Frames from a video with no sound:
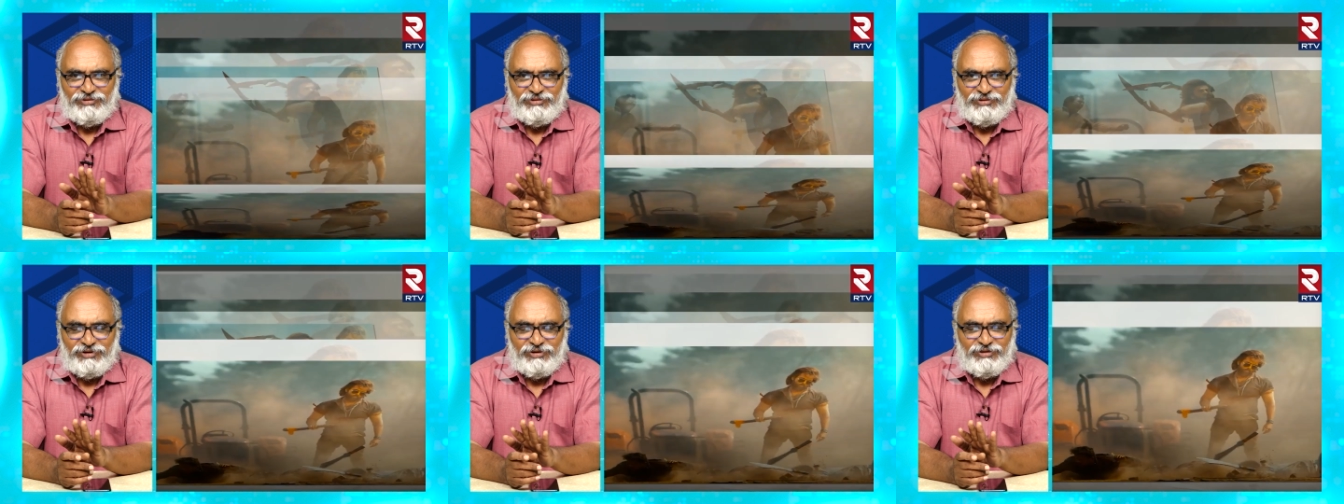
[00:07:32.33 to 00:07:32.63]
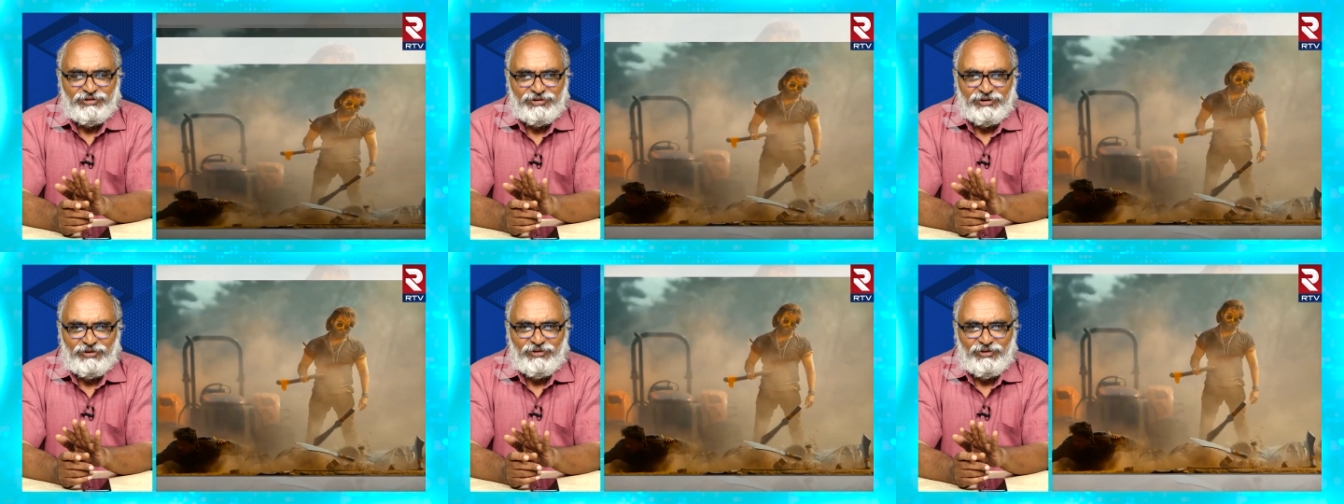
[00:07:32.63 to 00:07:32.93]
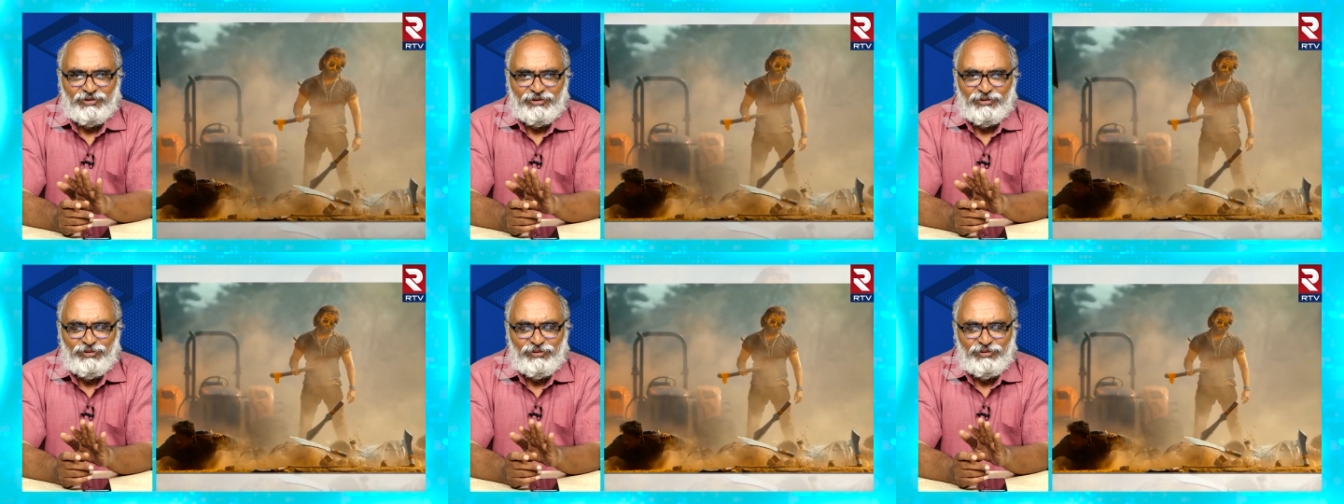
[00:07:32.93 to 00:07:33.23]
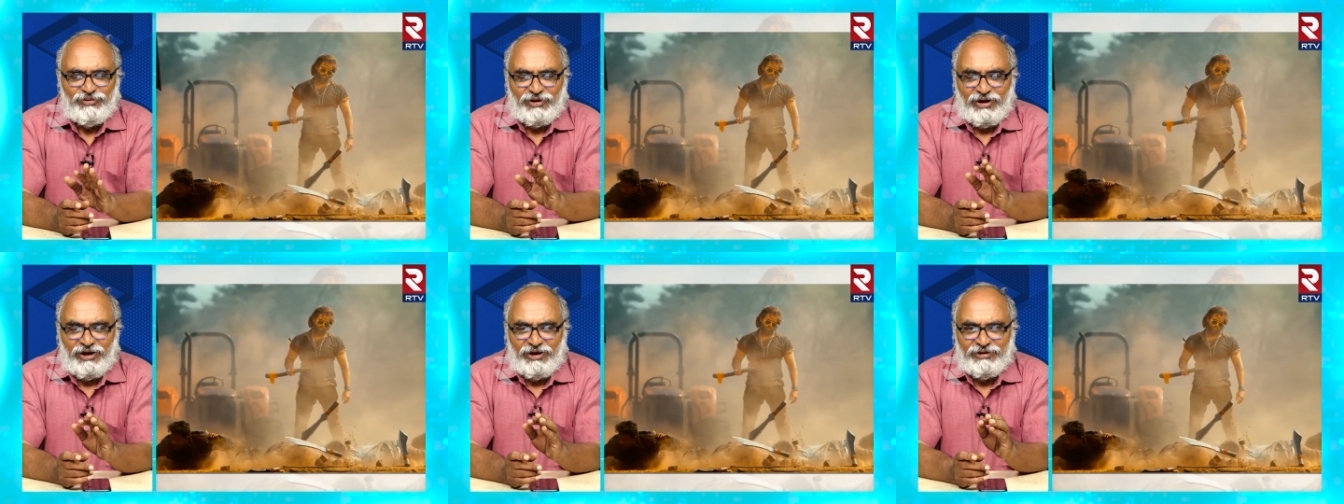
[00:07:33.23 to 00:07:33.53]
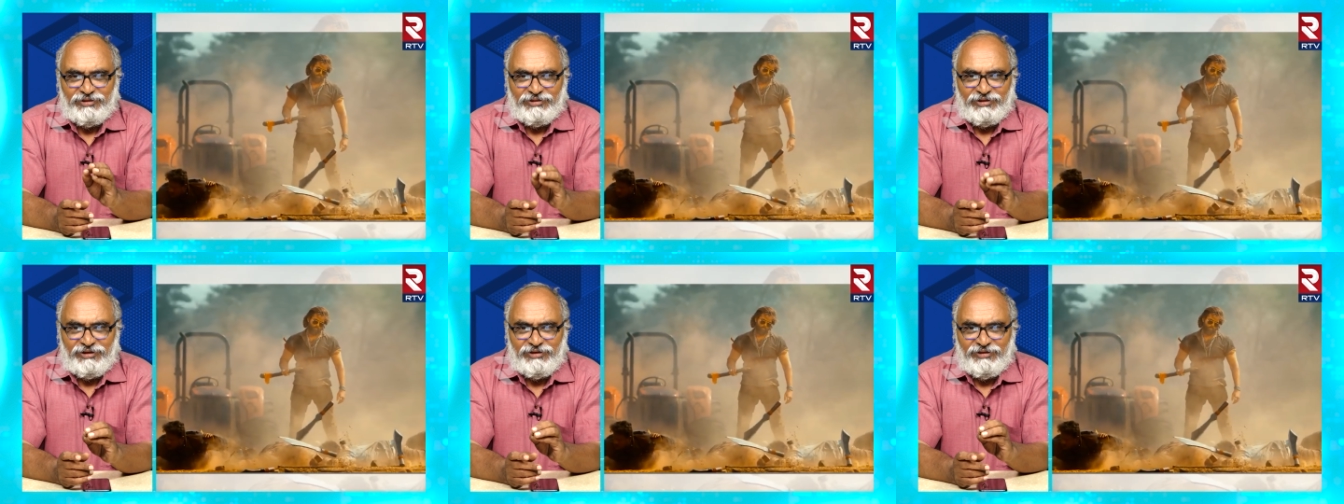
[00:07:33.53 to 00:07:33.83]
చేసేవాడు
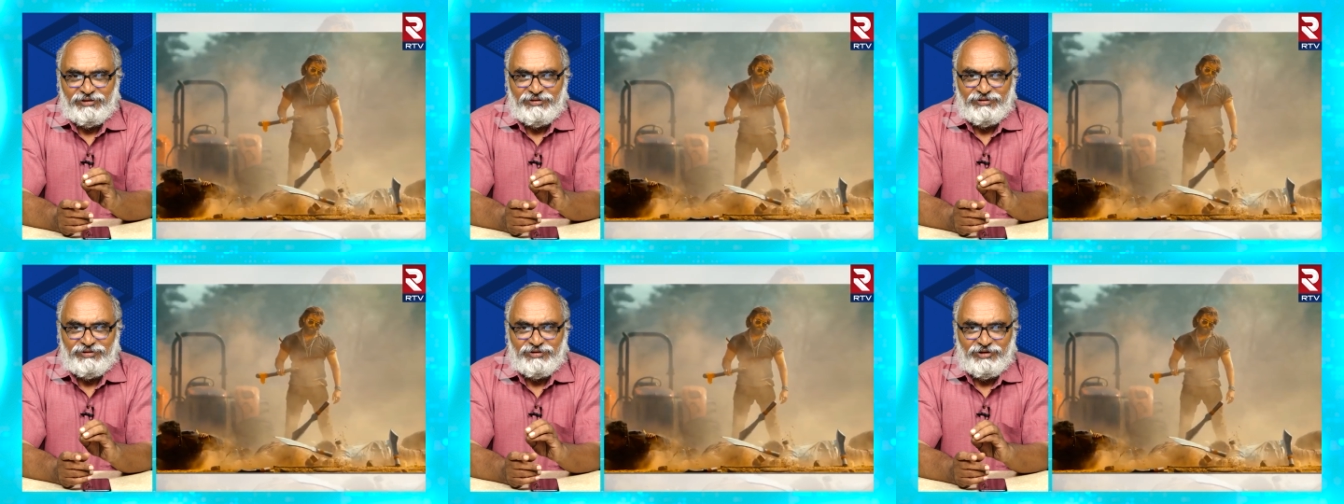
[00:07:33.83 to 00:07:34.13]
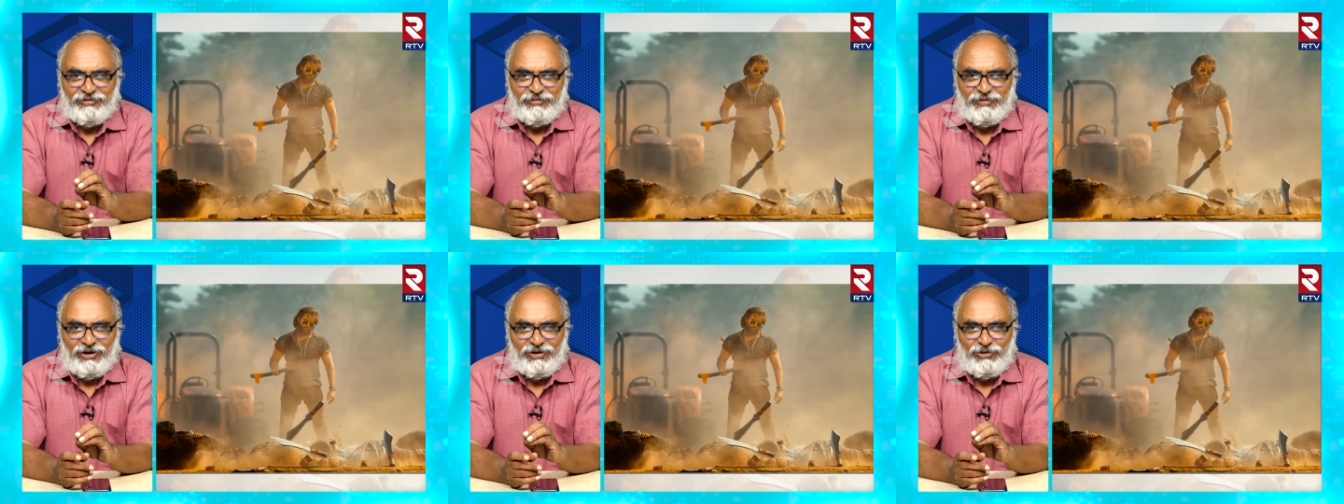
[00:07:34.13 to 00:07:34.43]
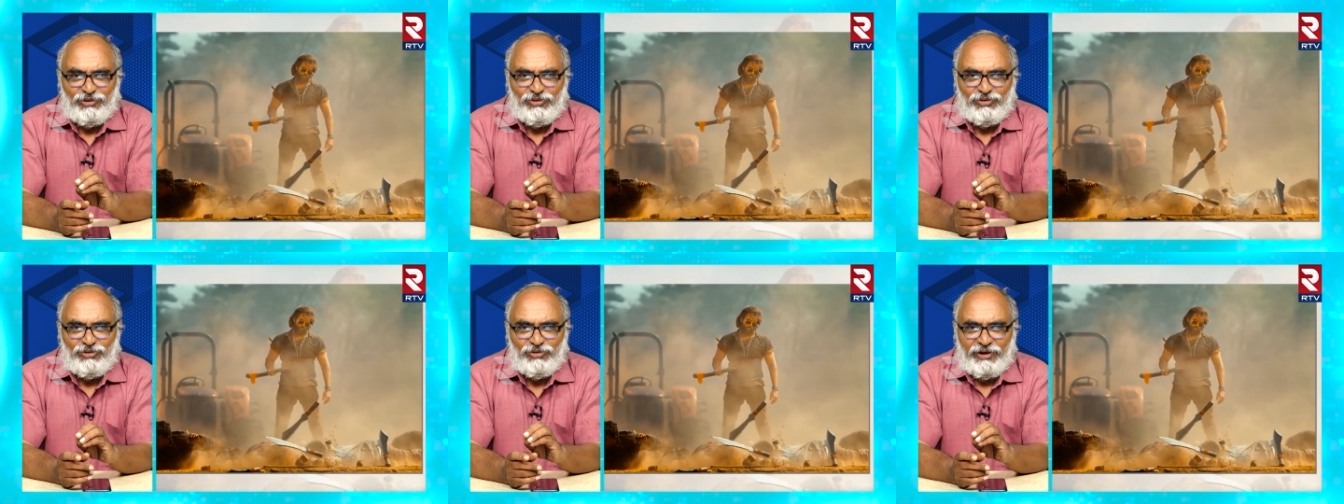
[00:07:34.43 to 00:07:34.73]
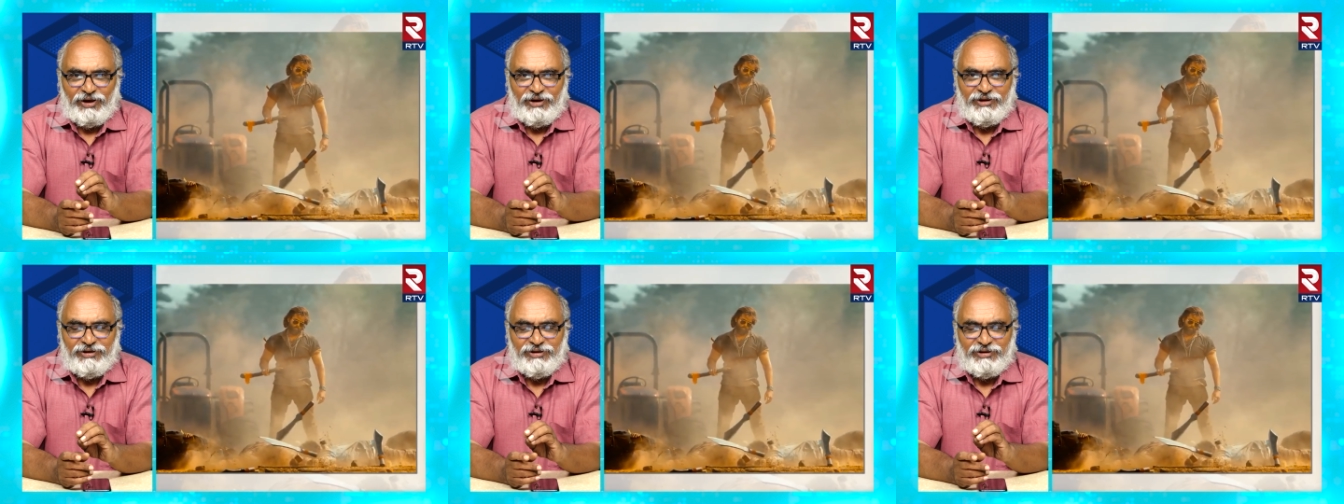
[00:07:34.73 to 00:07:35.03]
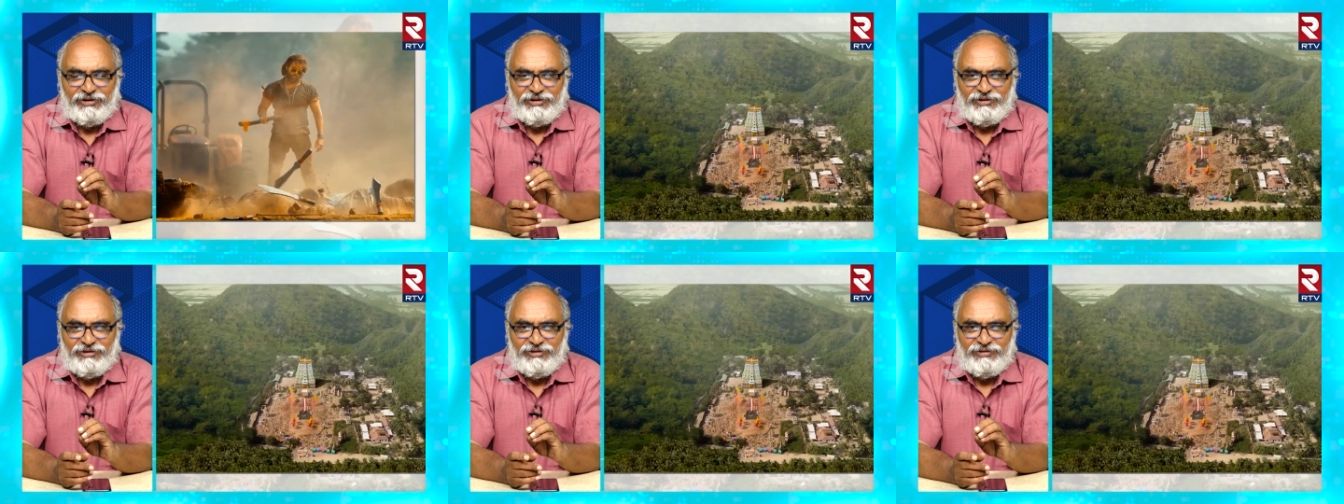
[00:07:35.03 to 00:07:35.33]
అయితే ఈ సినిమాలో
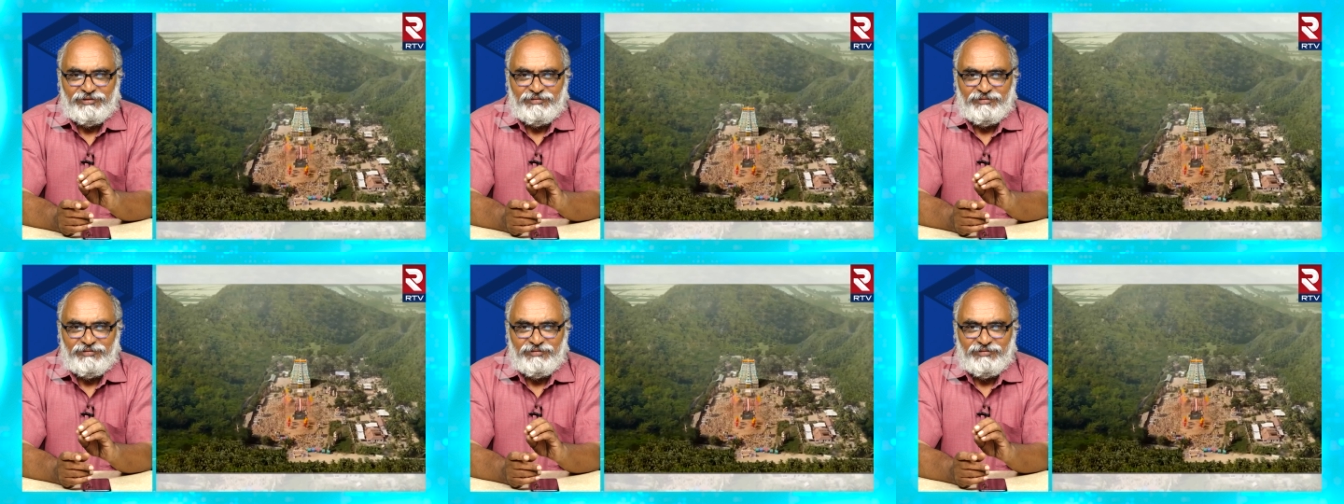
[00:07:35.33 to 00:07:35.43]
ఆయనకి